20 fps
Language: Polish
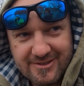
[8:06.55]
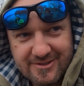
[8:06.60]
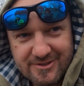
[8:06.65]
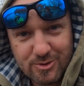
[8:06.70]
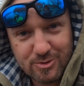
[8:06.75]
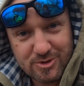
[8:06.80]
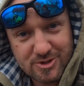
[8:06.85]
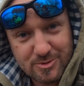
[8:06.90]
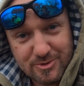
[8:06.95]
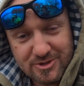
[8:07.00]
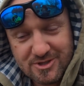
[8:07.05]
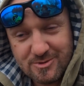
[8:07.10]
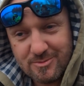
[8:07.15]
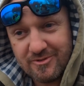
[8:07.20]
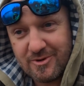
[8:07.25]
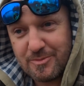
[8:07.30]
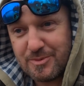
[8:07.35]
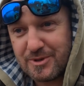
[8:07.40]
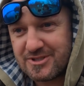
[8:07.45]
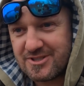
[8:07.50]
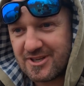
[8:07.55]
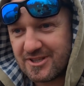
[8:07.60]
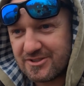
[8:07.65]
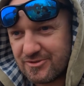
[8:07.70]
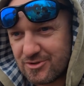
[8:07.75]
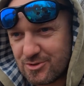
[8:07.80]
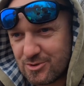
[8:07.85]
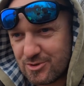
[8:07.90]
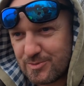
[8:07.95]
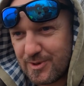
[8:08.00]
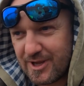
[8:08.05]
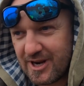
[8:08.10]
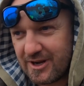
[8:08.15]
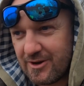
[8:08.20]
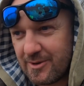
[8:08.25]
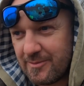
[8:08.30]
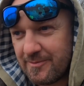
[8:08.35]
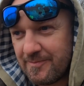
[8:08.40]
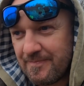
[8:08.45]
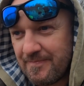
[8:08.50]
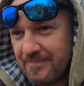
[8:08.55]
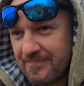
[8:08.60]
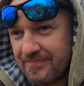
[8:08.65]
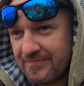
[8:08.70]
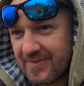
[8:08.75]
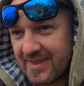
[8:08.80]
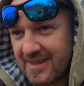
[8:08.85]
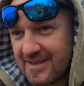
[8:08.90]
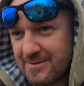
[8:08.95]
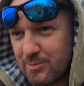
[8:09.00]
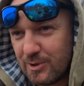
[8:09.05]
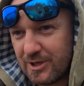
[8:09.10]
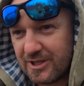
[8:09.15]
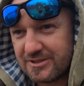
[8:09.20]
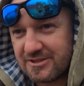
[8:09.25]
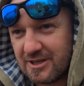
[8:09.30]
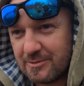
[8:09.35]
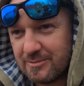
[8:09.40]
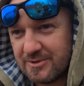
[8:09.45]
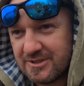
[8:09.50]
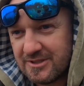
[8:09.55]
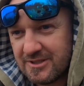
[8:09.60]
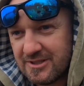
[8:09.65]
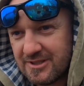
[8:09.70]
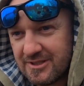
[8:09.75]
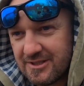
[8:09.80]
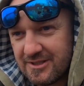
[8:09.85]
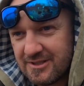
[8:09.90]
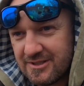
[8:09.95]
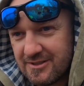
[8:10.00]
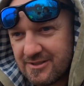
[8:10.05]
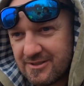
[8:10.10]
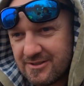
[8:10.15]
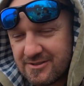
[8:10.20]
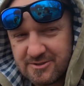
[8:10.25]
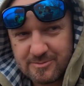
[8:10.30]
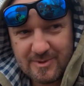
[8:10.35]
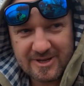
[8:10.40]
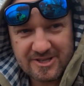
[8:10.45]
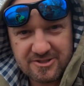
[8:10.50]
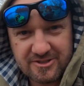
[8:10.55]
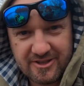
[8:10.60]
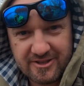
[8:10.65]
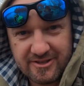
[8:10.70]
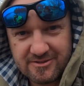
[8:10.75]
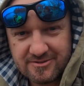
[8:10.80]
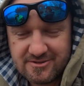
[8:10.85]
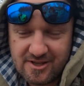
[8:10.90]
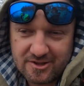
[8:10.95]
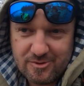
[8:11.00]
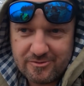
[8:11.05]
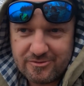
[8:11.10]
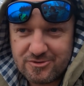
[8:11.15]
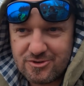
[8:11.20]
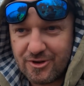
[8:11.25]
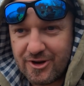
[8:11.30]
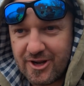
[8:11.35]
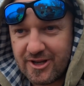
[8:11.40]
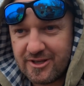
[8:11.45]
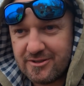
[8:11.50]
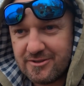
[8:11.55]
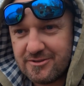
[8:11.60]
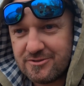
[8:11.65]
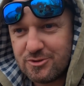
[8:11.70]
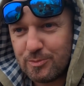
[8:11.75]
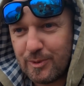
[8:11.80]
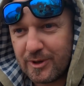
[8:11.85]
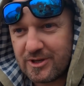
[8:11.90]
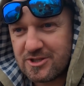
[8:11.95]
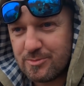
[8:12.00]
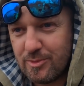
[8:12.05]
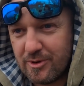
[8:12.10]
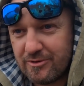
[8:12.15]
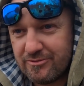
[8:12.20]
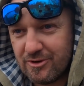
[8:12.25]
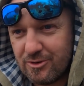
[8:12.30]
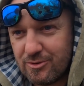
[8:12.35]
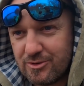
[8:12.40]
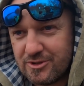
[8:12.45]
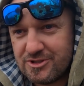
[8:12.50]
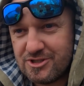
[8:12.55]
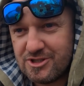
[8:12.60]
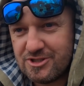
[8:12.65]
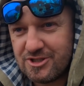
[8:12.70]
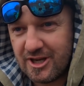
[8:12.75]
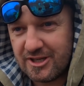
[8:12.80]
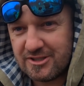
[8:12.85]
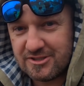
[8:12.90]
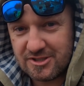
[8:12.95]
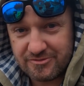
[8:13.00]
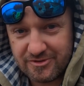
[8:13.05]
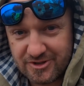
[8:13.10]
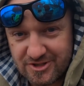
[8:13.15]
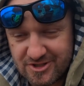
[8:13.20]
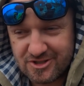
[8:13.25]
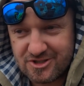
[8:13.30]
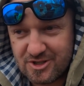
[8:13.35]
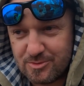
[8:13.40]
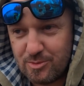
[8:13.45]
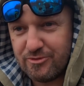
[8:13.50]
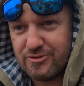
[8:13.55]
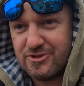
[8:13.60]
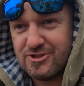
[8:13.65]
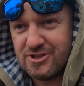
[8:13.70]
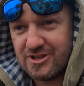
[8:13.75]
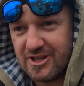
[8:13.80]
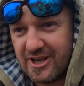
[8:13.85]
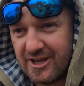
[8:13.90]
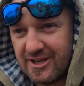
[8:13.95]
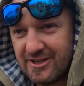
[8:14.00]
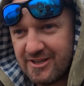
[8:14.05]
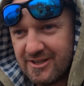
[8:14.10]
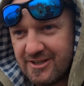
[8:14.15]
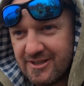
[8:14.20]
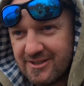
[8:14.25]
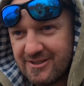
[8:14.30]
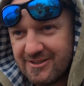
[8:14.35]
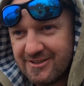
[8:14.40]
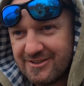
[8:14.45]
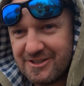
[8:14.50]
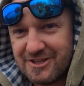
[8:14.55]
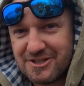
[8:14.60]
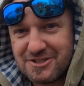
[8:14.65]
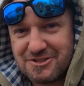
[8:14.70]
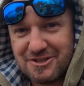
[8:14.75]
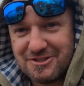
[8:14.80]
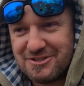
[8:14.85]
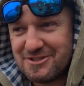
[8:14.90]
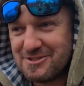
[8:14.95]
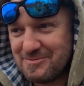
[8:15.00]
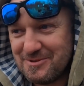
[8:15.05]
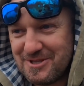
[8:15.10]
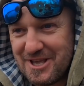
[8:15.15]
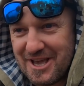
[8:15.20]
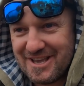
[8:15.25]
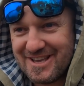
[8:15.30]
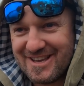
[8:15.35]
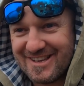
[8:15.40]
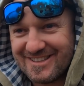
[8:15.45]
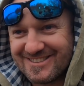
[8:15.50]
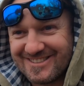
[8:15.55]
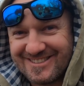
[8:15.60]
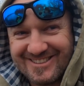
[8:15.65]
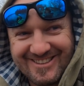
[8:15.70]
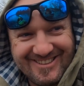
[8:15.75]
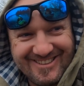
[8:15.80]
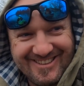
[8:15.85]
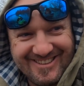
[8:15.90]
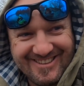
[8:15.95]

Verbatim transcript: Są grzyby zimowe, pierwszy raz w życiu zbierałem. Polecam. Smaczne. Zjadłem wczoraj zupę grzybową i dzisiaj ze świeżych grzybów i żyję. Jeszcze nic mi nie jest.